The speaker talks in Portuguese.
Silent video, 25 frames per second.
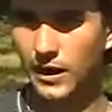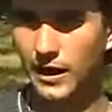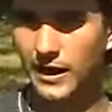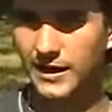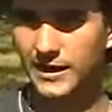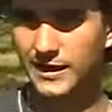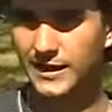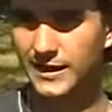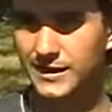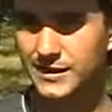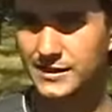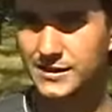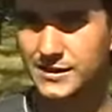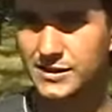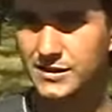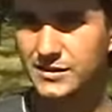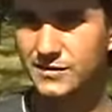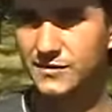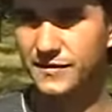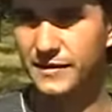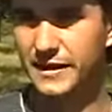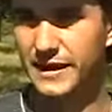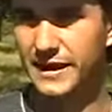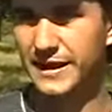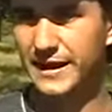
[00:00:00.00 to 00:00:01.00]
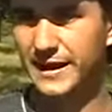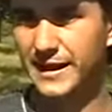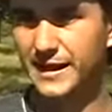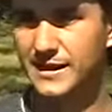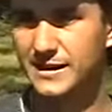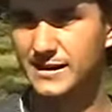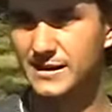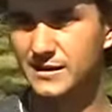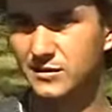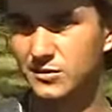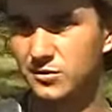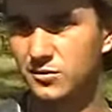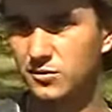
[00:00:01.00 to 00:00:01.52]
A grande
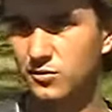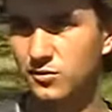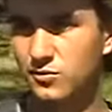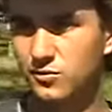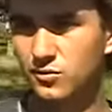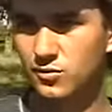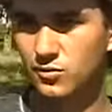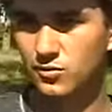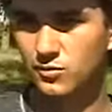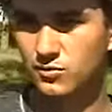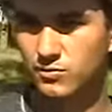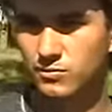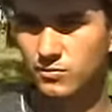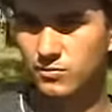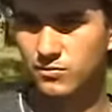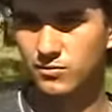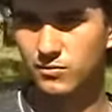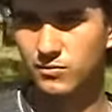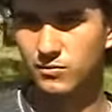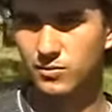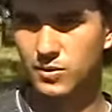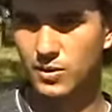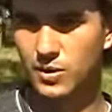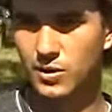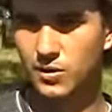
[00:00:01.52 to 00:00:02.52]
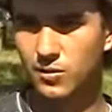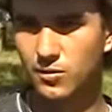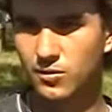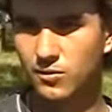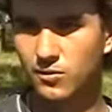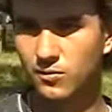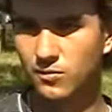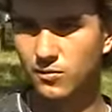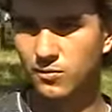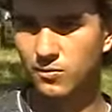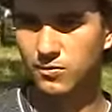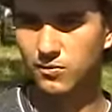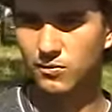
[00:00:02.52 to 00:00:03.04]
diferença do que
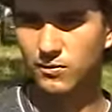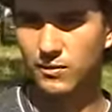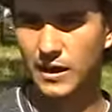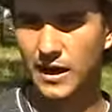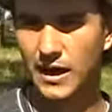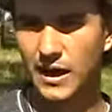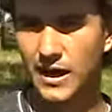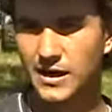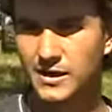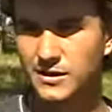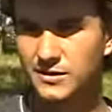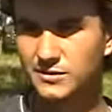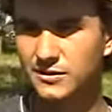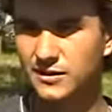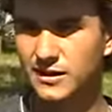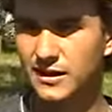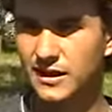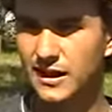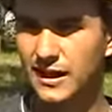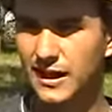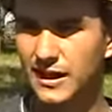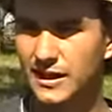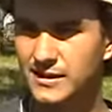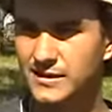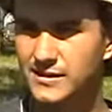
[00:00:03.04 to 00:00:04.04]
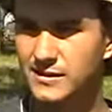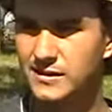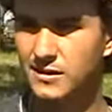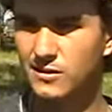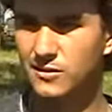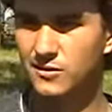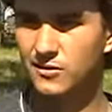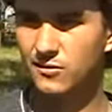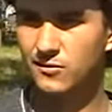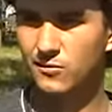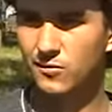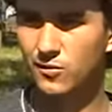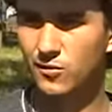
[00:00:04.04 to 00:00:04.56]
eu acho em
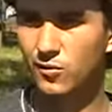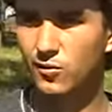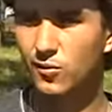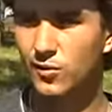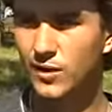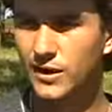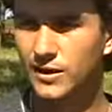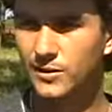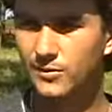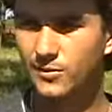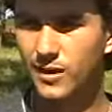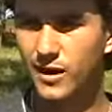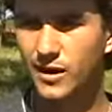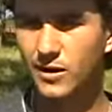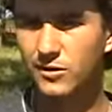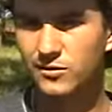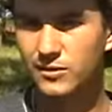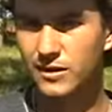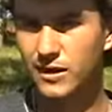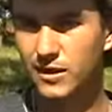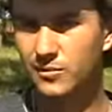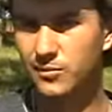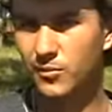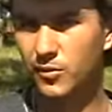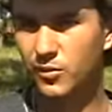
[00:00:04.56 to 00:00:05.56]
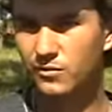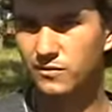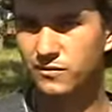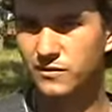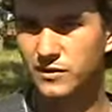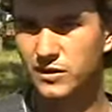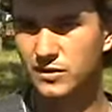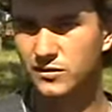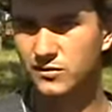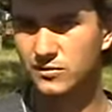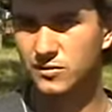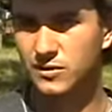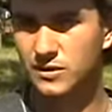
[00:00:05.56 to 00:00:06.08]
relação o animal, né,
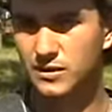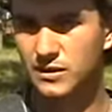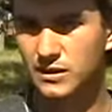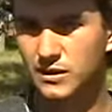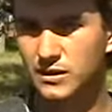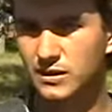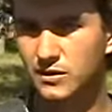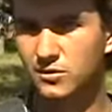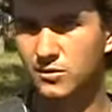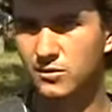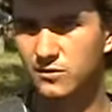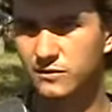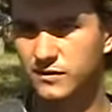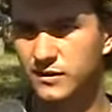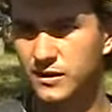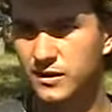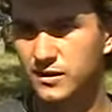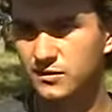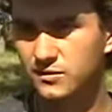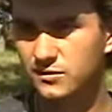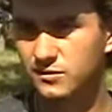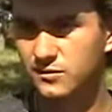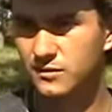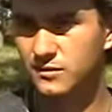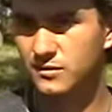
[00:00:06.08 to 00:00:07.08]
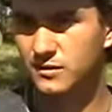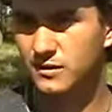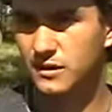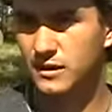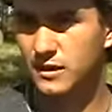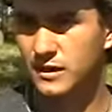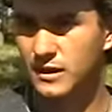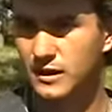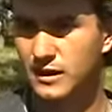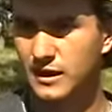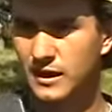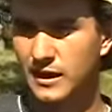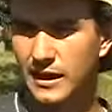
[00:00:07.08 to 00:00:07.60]
bovino e ovino,
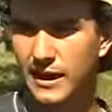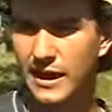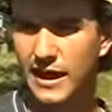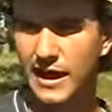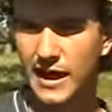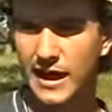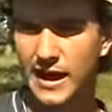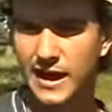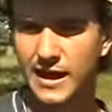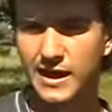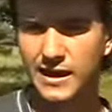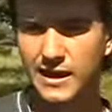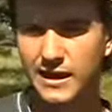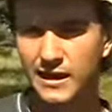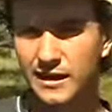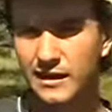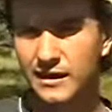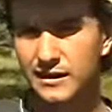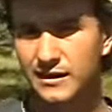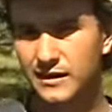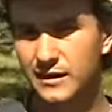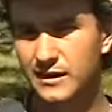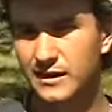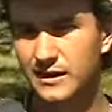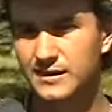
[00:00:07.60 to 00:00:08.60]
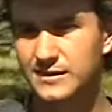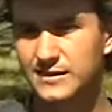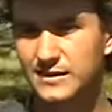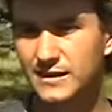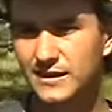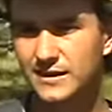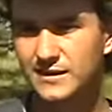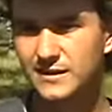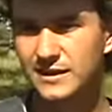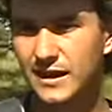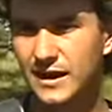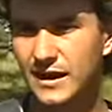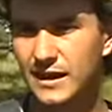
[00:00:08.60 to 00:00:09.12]
é esse
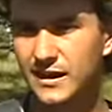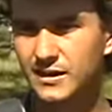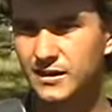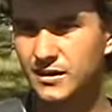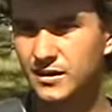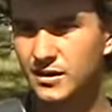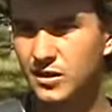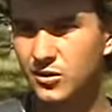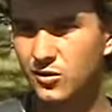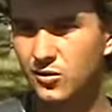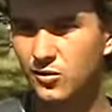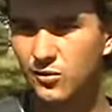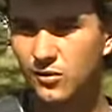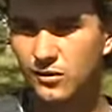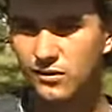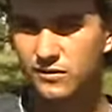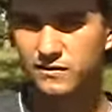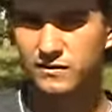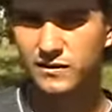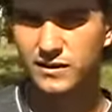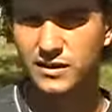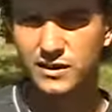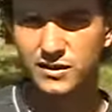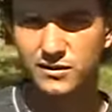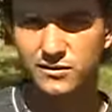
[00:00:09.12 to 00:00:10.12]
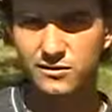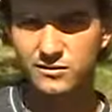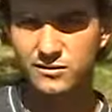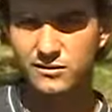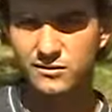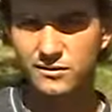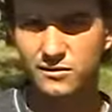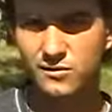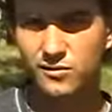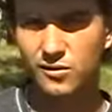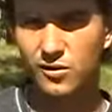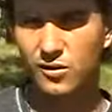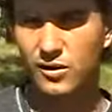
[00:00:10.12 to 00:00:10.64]
detalhe, que o ovino,
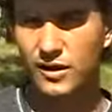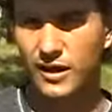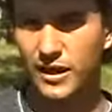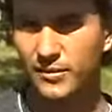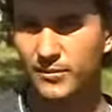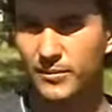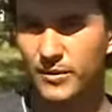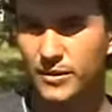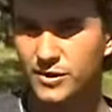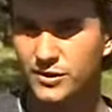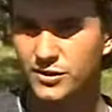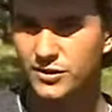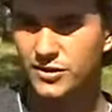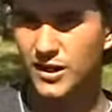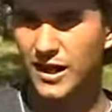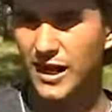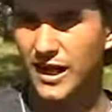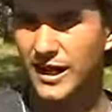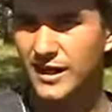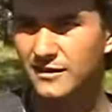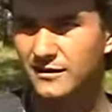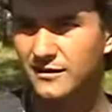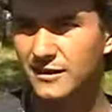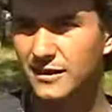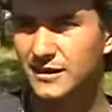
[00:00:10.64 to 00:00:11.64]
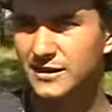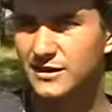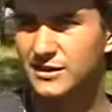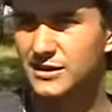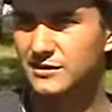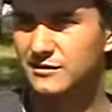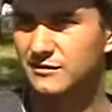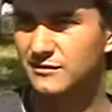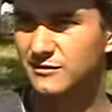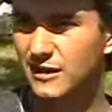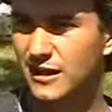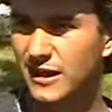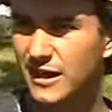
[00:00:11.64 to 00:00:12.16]
qualquer machucado que ele
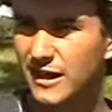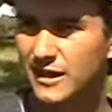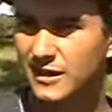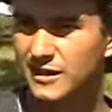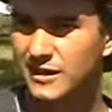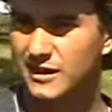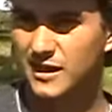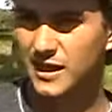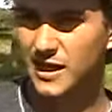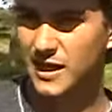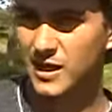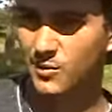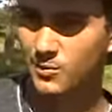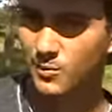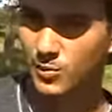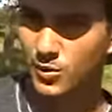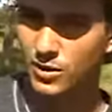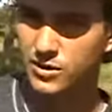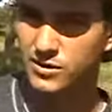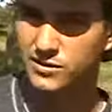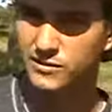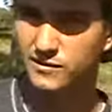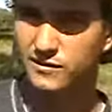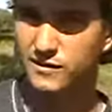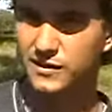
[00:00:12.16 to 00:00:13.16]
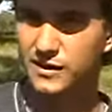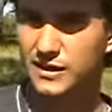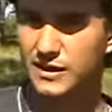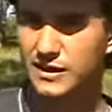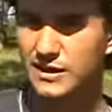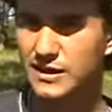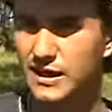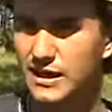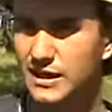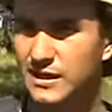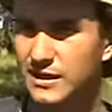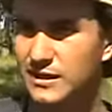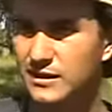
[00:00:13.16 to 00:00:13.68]
tiver, ele pode vir a
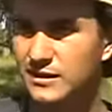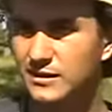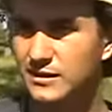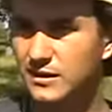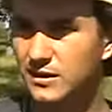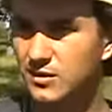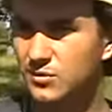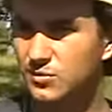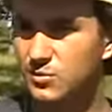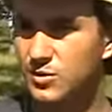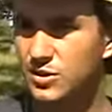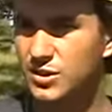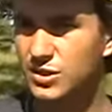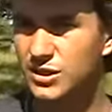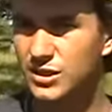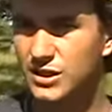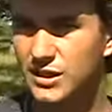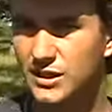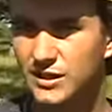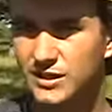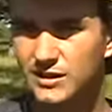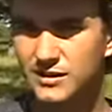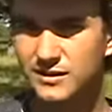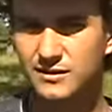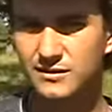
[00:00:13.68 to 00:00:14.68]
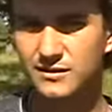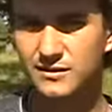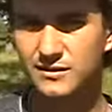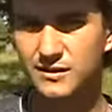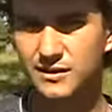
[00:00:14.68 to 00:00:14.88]
estar tá tendo bicheira.